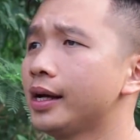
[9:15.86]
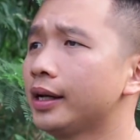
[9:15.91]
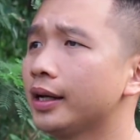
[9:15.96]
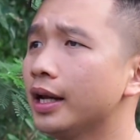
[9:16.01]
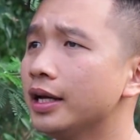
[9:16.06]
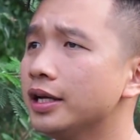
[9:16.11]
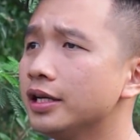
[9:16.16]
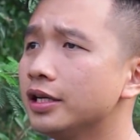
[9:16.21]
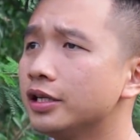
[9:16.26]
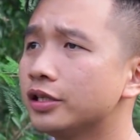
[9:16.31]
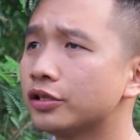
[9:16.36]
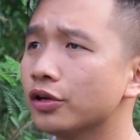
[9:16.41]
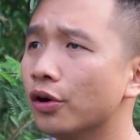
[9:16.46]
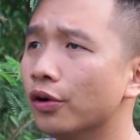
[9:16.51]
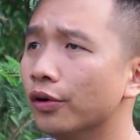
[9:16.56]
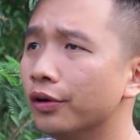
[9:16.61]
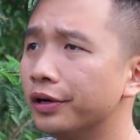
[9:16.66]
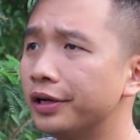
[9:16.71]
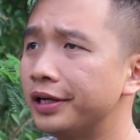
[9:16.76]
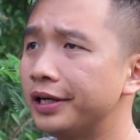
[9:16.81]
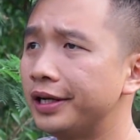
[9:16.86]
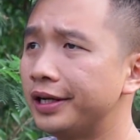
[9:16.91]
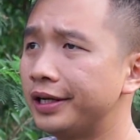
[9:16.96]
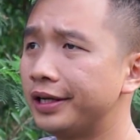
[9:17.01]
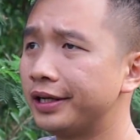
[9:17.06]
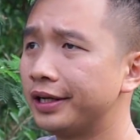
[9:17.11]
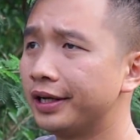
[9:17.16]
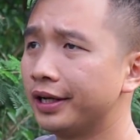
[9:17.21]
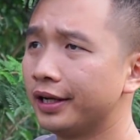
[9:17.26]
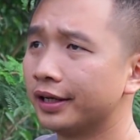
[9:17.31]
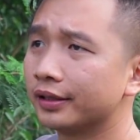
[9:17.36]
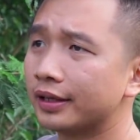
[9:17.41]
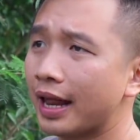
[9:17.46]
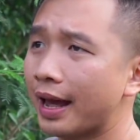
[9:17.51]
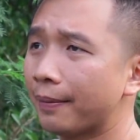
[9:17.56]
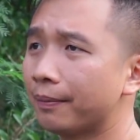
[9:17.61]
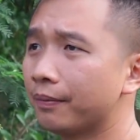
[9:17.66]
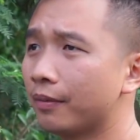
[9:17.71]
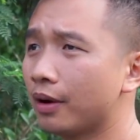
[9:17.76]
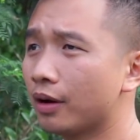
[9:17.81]
Đây rồi,
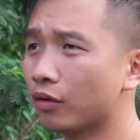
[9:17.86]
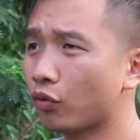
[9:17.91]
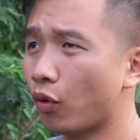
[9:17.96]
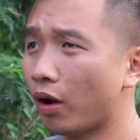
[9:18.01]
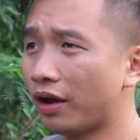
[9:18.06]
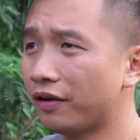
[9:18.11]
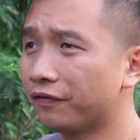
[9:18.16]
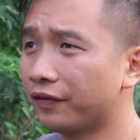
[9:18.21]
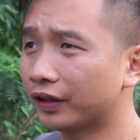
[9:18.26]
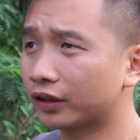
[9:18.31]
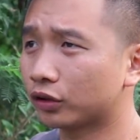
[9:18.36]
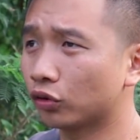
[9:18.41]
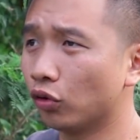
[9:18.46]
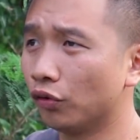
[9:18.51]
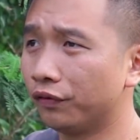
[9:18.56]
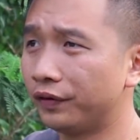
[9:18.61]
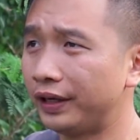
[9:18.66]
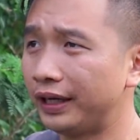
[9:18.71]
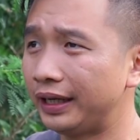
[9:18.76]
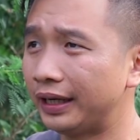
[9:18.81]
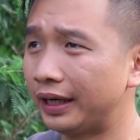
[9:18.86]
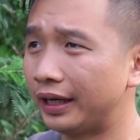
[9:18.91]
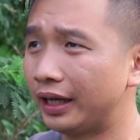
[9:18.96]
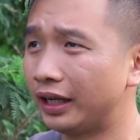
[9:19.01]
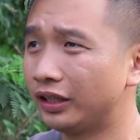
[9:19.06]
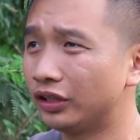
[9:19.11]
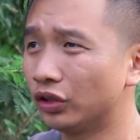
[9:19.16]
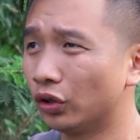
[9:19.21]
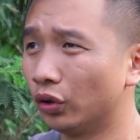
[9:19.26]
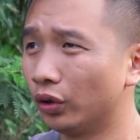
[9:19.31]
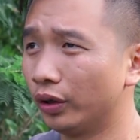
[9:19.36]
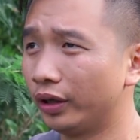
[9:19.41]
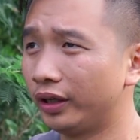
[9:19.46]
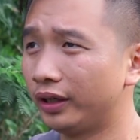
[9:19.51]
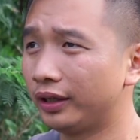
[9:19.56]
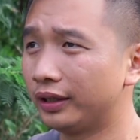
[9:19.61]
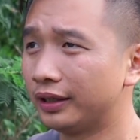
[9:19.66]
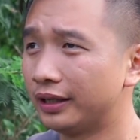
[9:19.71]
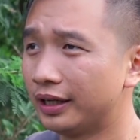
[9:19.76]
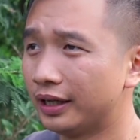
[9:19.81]
đám quái vật cô Vy này đây
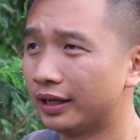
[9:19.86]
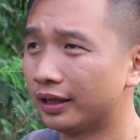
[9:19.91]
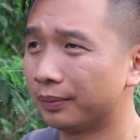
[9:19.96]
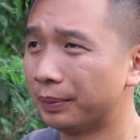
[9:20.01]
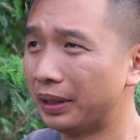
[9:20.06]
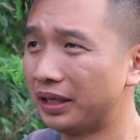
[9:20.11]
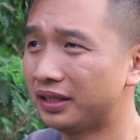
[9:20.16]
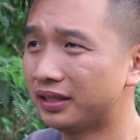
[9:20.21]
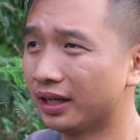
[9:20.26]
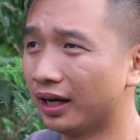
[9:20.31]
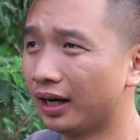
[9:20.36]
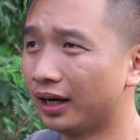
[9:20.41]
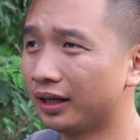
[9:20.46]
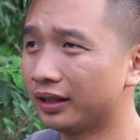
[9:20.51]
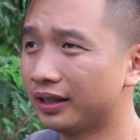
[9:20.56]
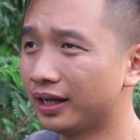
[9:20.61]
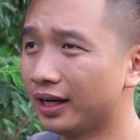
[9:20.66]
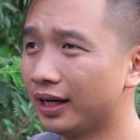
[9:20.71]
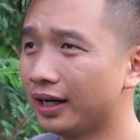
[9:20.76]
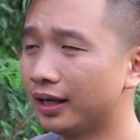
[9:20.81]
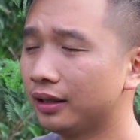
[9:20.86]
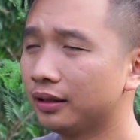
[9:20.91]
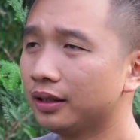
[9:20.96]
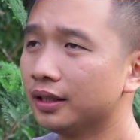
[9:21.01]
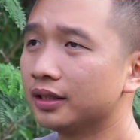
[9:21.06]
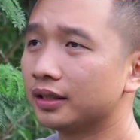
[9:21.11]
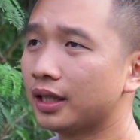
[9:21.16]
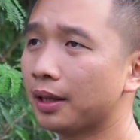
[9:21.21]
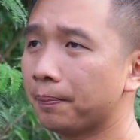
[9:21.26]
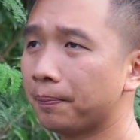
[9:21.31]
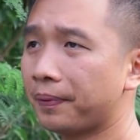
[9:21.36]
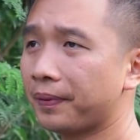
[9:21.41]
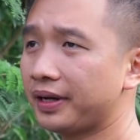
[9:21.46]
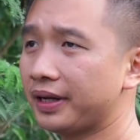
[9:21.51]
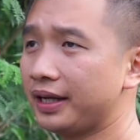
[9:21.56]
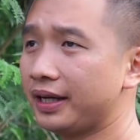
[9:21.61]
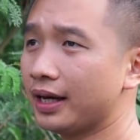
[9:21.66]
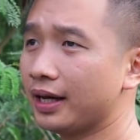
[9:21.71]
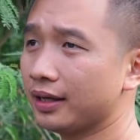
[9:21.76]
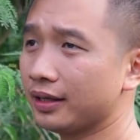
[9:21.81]
rồi. Bây giờ nhá, Tân
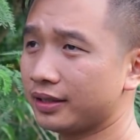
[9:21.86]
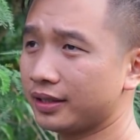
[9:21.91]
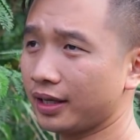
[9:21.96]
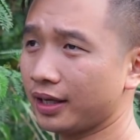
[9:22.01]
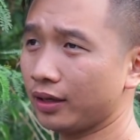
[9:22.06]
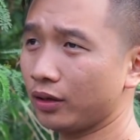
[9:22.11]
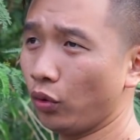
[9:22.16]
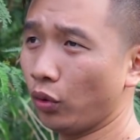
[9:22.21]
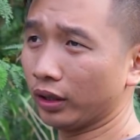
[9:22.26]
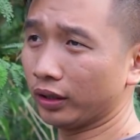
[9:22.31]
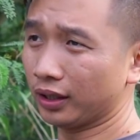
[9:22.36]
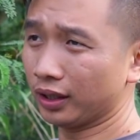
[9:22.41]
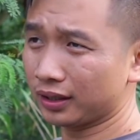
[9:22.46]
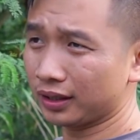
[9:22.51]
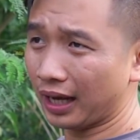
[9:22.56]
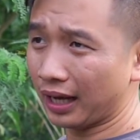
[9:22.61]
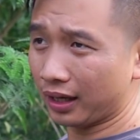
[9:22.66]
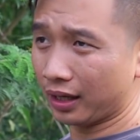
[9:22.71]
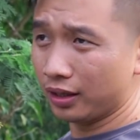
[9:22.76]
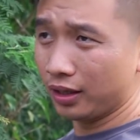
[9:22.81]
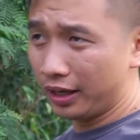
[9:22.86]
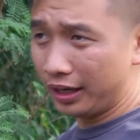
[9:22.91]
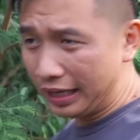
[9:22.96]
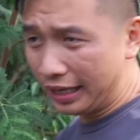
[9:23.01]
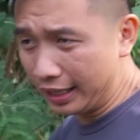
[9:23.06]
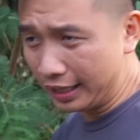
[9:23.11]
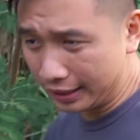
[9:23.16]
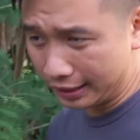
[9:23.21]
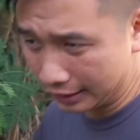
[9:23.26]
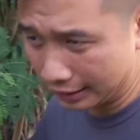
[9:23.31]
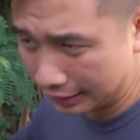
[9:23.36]
Paris sẽ đuổi tất cả các ngươi đi.